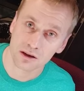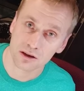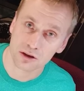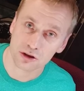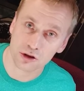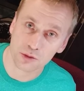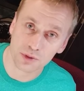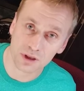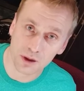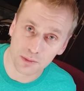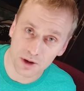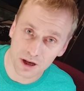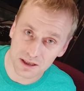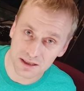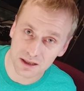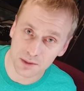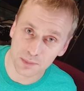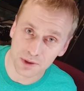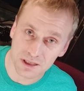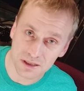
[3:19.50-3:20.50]
Чтобы добраться
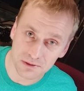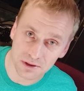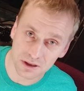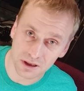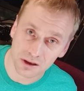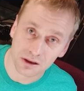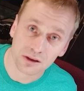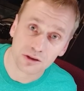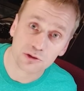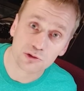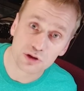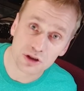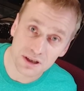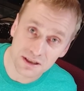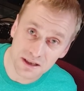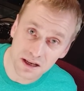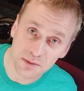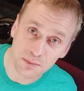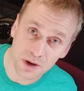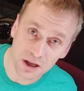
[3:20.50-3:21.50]
до подсветки, нужно
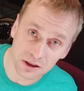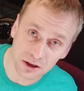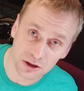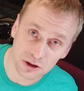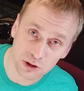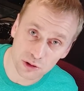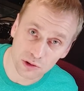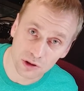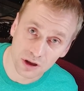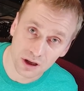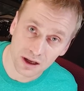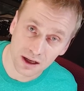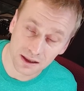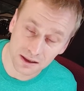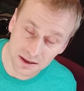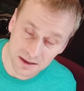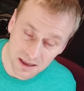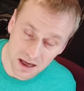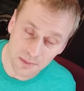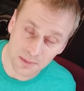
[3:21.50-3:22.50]
снять матрицу.
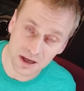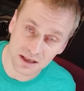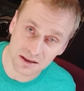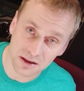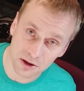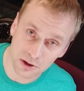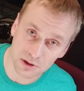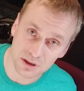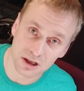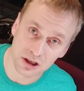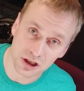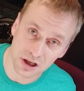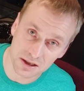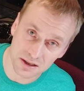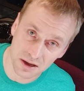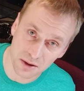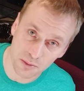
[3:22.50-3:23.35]
Это самая серьезная часть